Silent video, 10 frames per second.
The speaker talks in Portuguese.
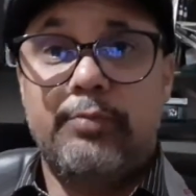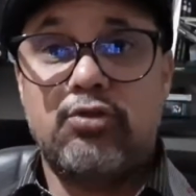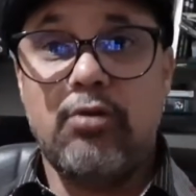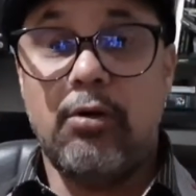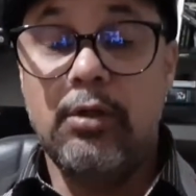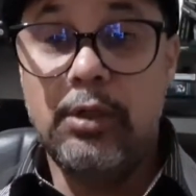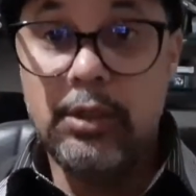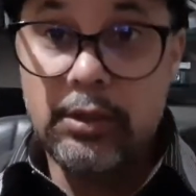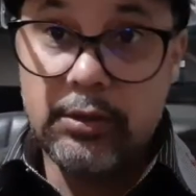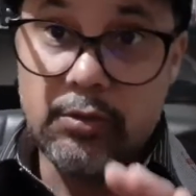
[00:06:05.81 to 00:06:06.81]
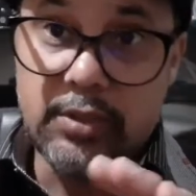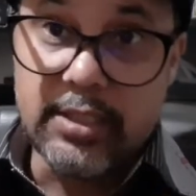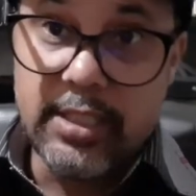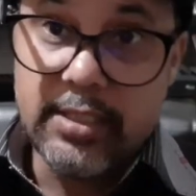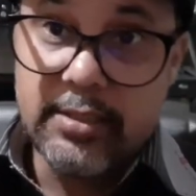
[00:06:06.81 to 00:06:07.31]
Pessoal, não se
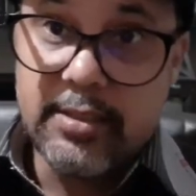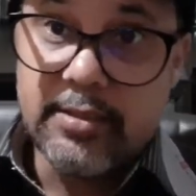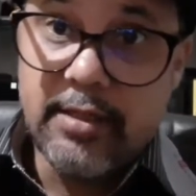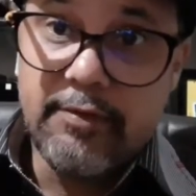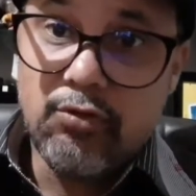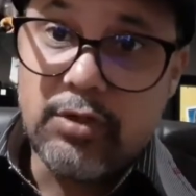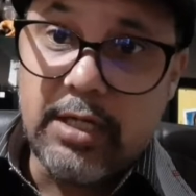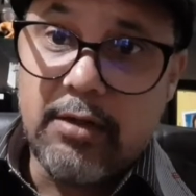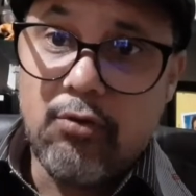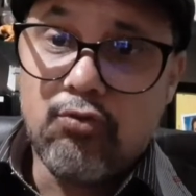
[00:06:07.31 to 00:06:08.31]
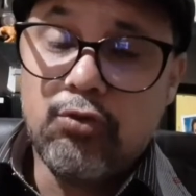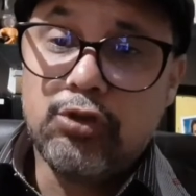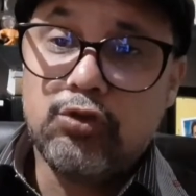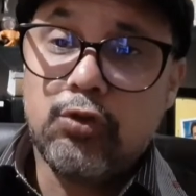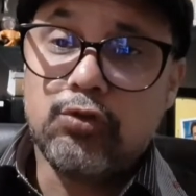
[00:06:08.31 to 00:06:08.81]
esqueça de se inscrever no canal,
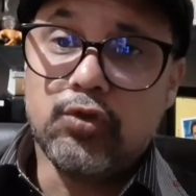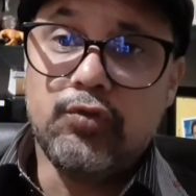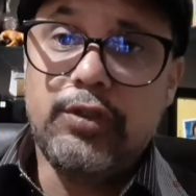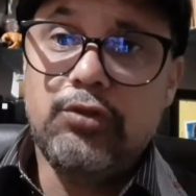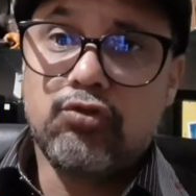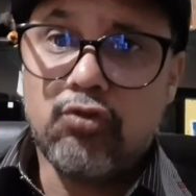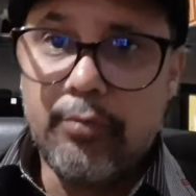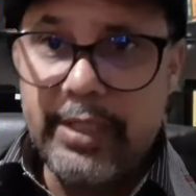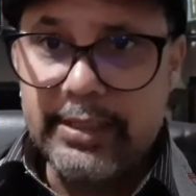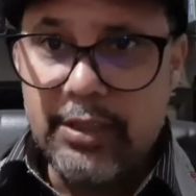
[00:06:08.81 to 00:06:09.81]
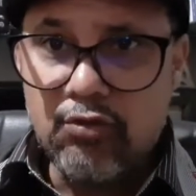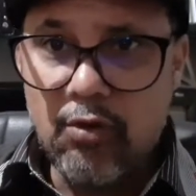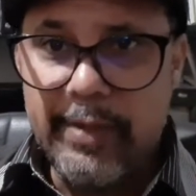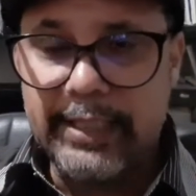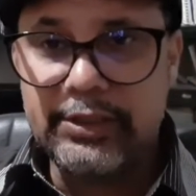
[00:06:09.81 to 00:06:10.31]
curte nossos vídeos, comentem,
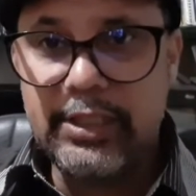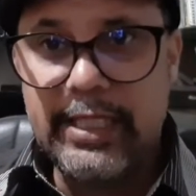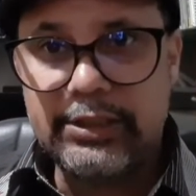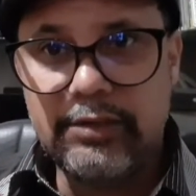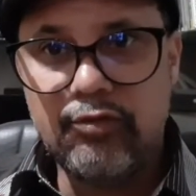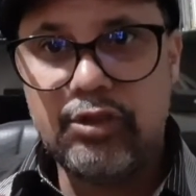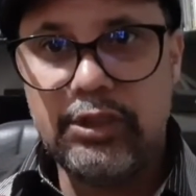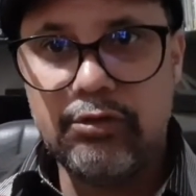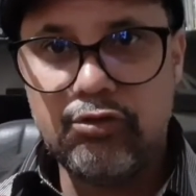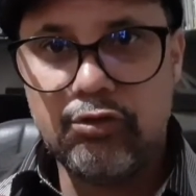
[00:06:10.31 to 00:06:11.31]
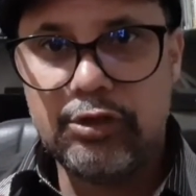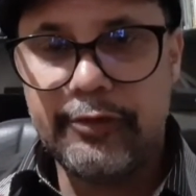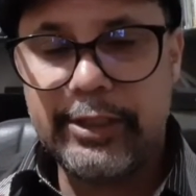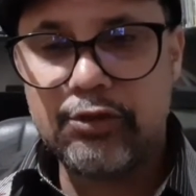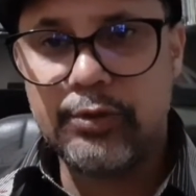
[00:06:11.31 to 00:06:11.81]
compartilhe e ative o sininho de
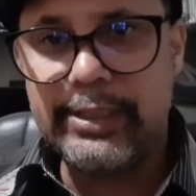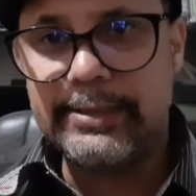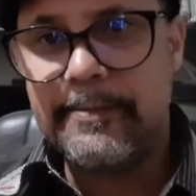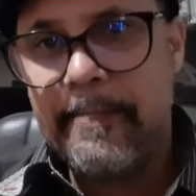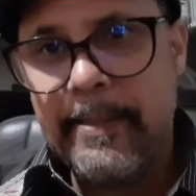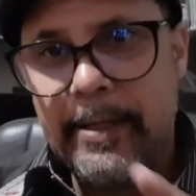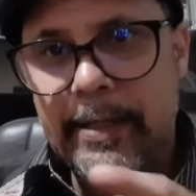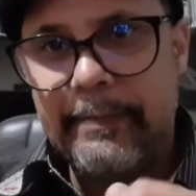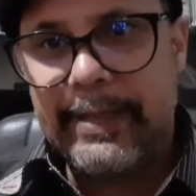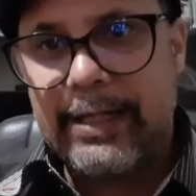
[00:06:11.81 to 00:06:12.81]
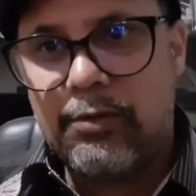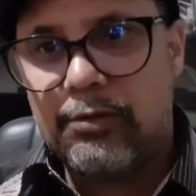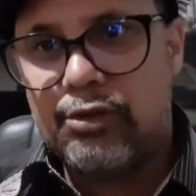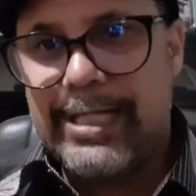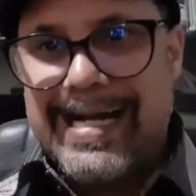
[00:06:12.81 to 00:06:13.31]
notificações para
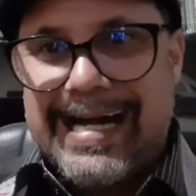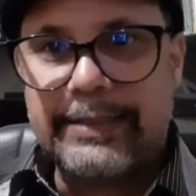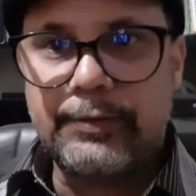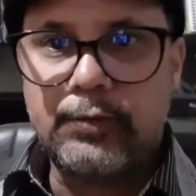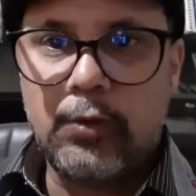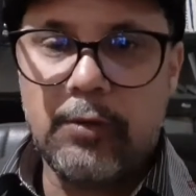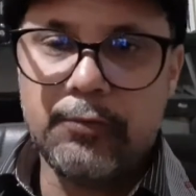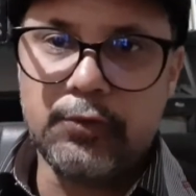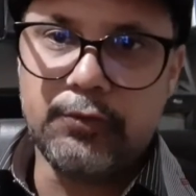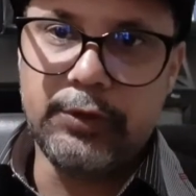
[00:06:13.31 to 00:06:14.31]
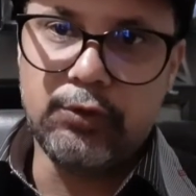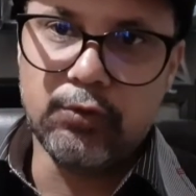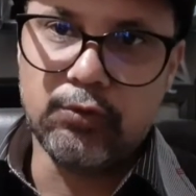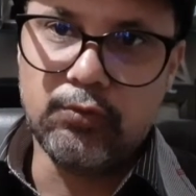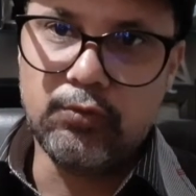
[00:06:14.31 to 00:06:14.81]
quando chegar novos
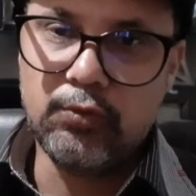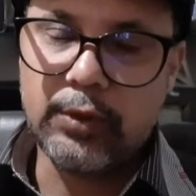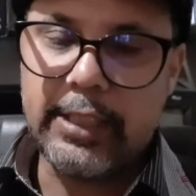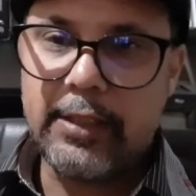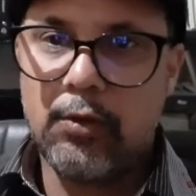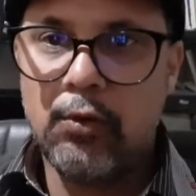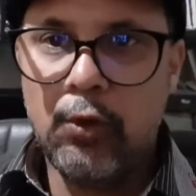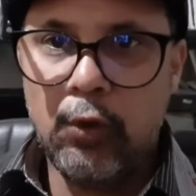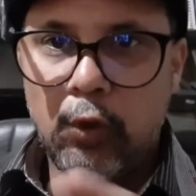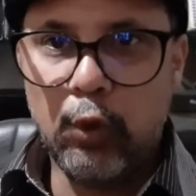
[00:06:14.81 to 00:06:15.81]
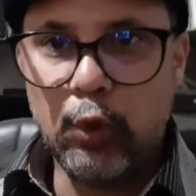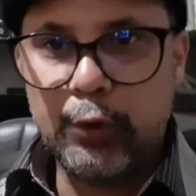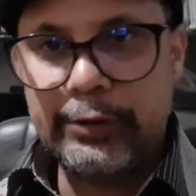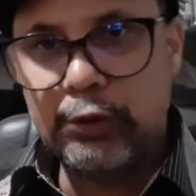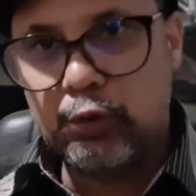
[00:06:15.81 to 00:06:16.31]
vídeos no canal, o
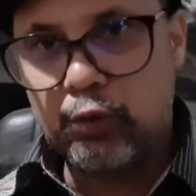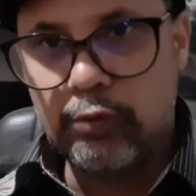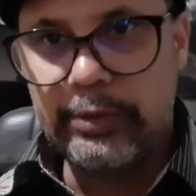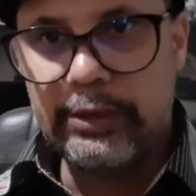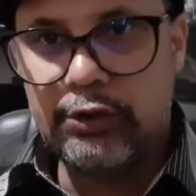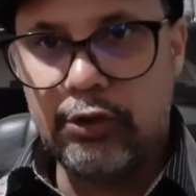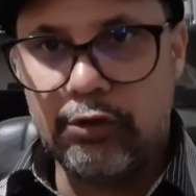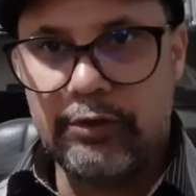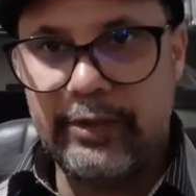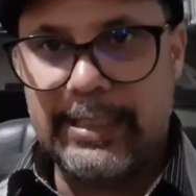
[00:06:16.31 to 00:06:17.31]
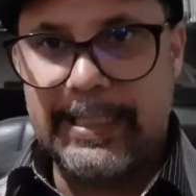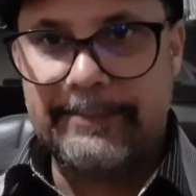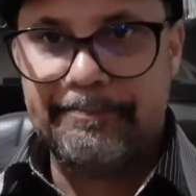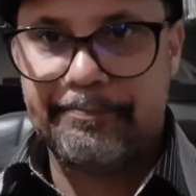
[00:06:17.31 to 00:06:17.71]
YouTube te notificar.